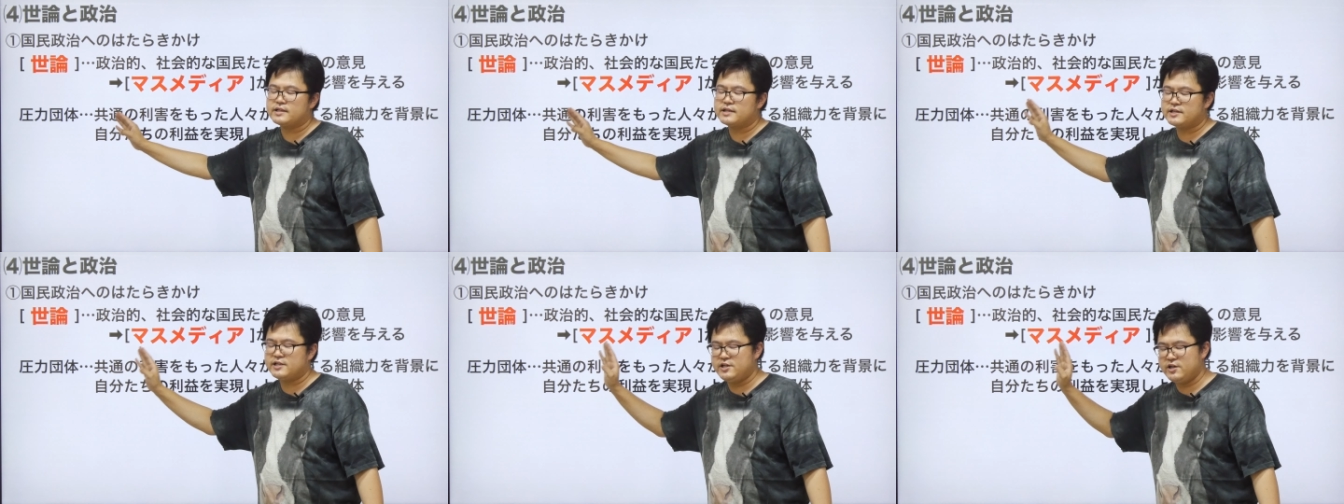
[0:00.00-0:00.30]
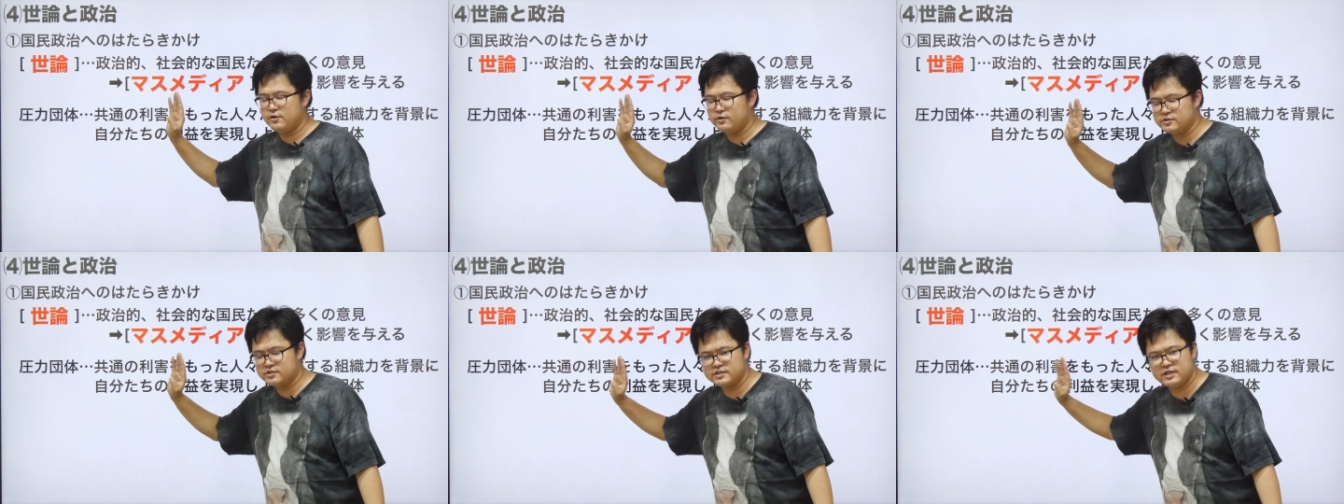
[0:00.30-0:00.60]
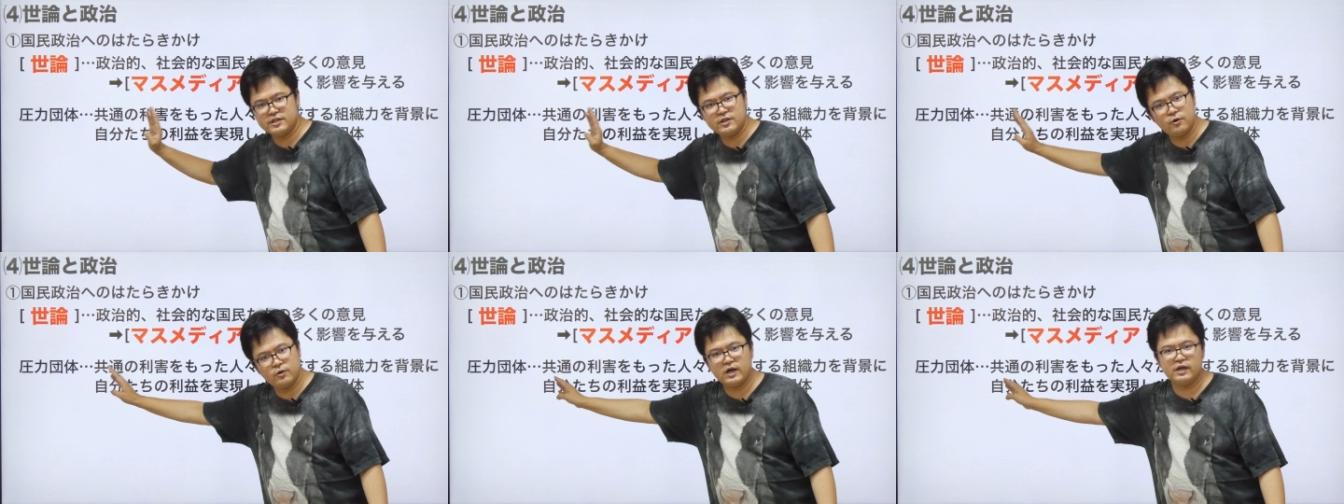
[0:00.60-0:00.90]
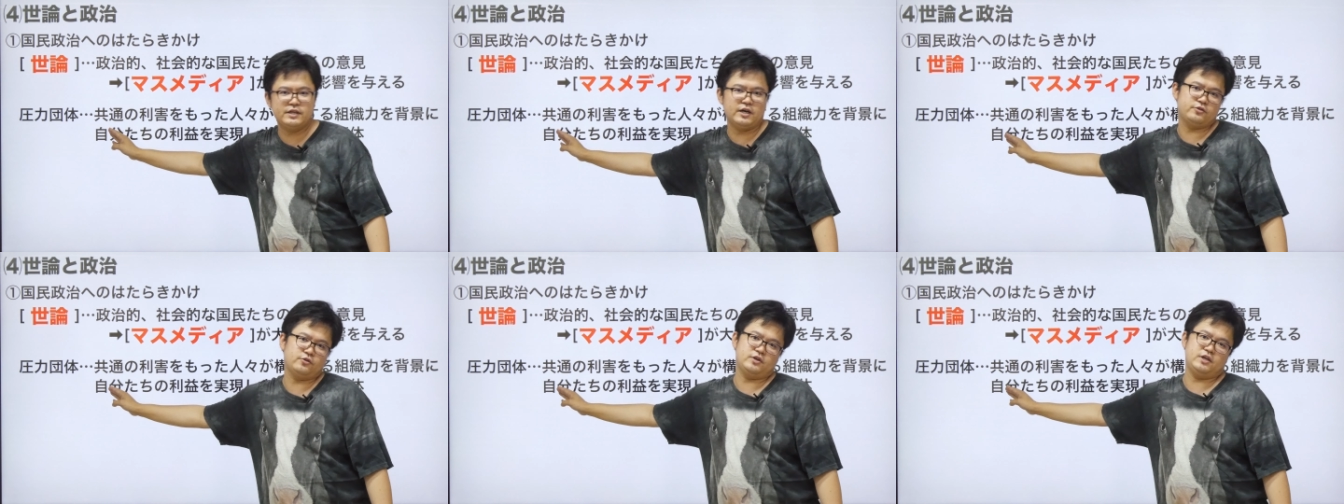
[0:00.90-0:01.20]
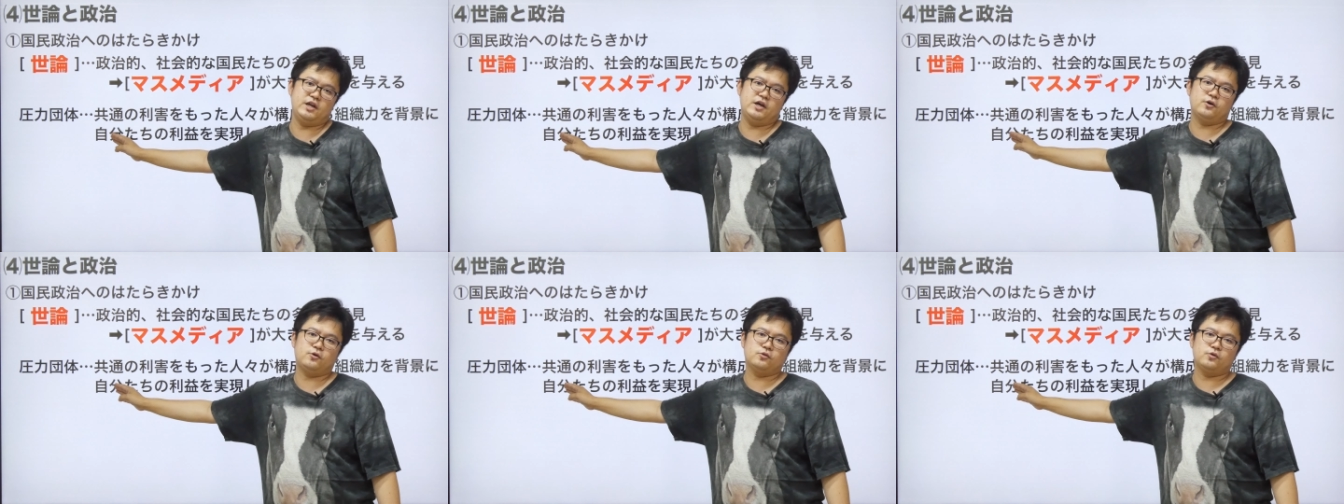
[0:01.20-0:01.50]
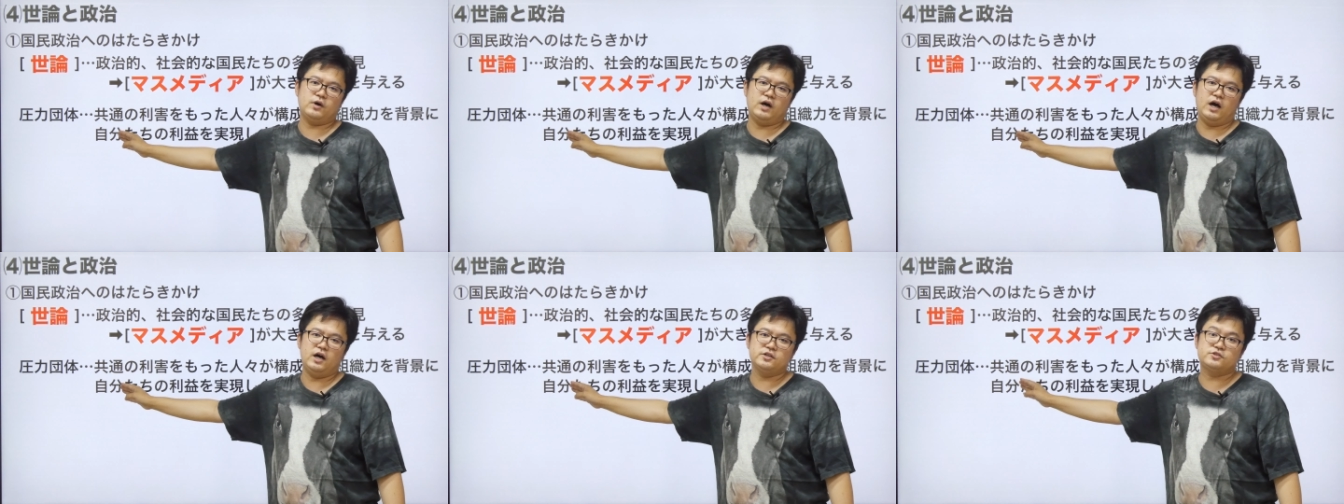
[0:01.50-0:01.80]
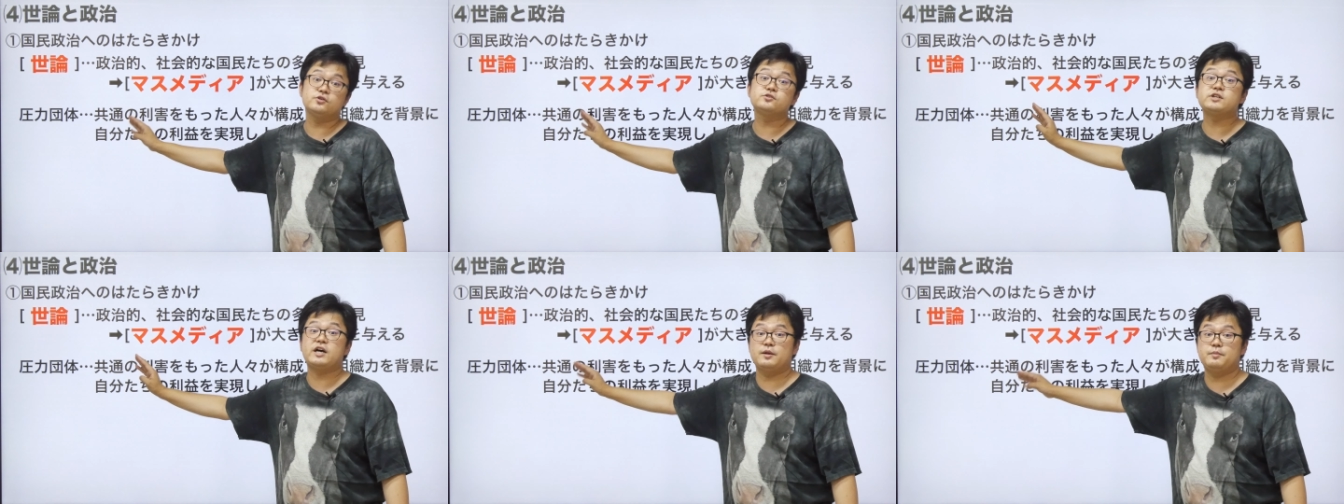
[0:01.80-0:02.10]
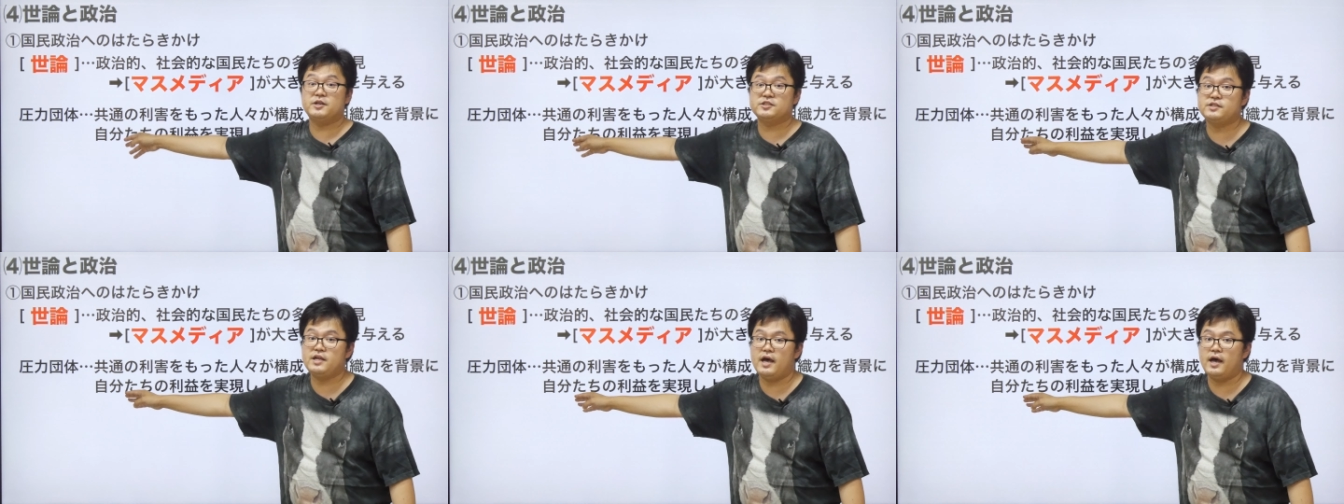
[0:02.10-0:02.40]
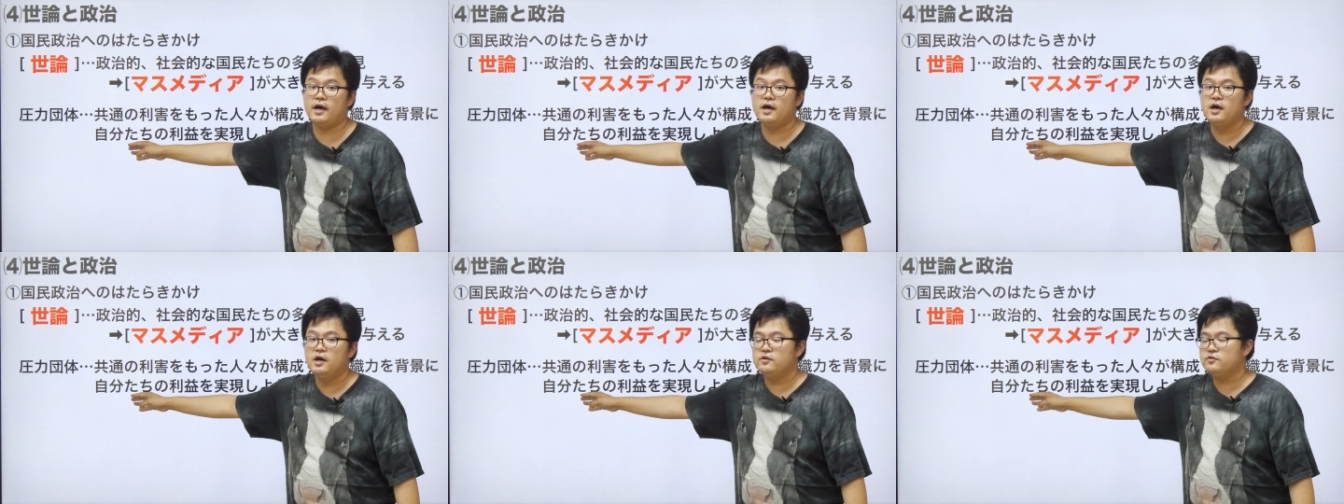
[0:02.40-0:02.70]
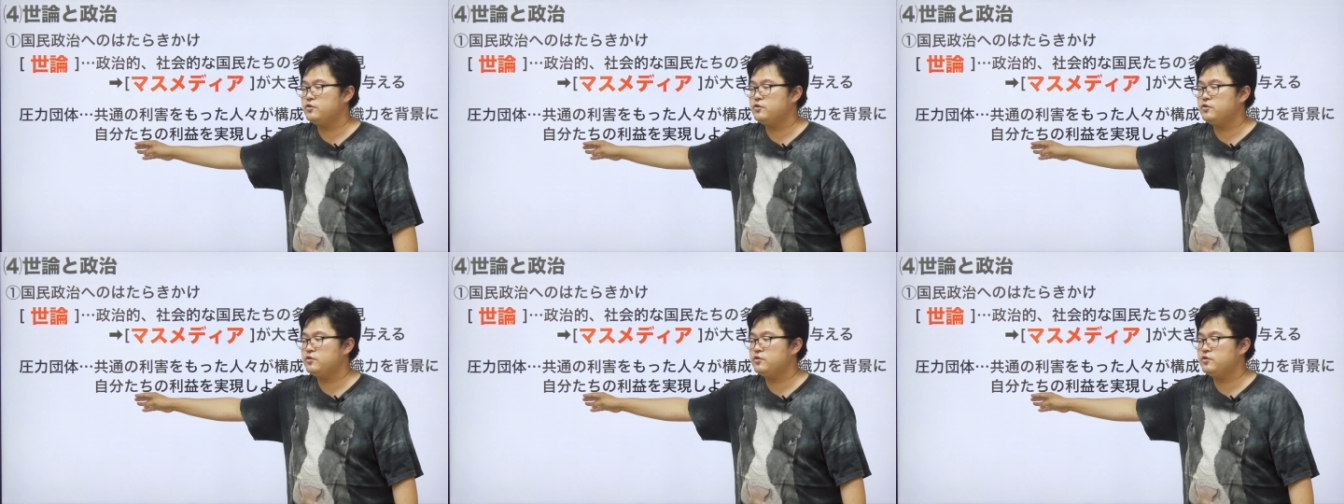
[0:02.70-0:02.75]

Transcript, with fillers: 気をつけておかないといけないことが一つありまして、